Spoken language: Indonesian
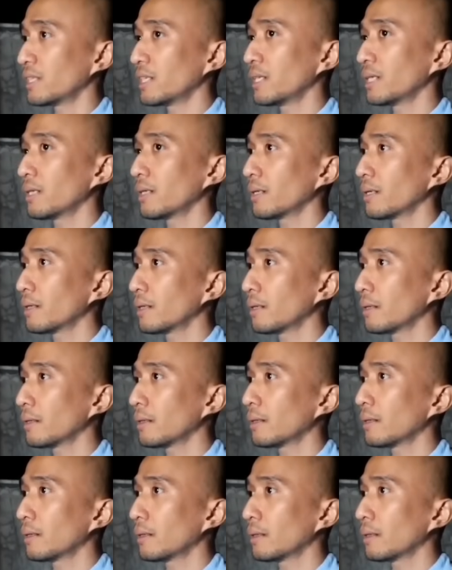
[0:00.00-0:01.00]
Jadi
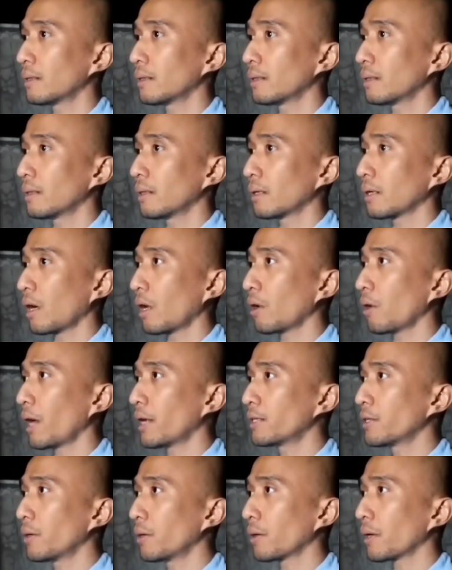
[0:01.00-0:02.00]
kalau
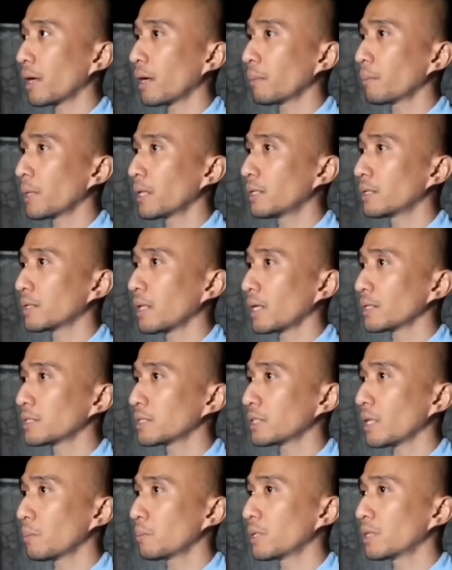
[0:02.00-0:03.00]
ada orang
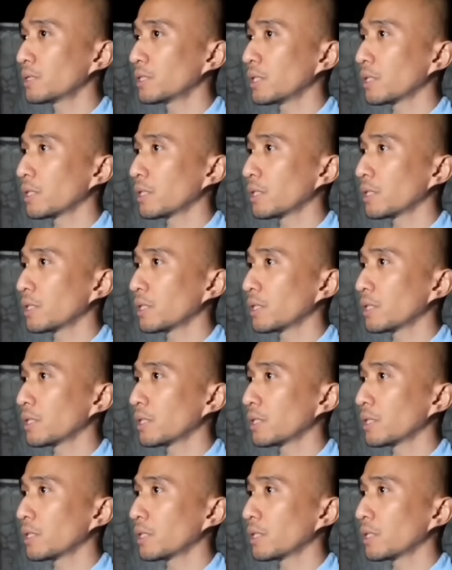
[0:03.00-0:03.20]
meditasi sambil